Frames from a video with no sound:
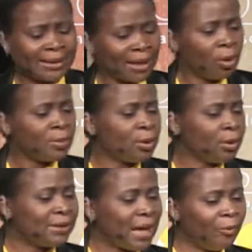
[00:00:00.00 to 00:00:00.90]
C'est comme si
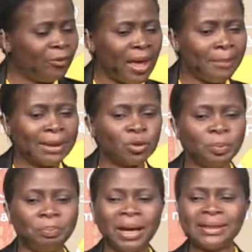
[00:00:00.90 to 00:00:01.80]
le diable vient mettre
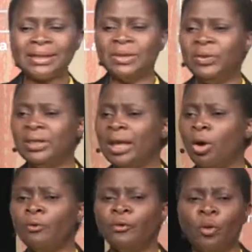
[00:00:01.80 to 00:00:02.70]
une passivité
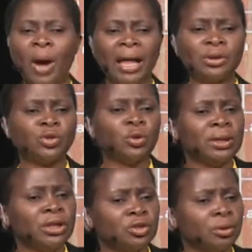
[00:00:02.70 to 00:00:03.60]
en voile
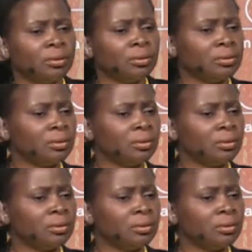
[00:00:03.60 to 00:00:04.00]
sur les gens.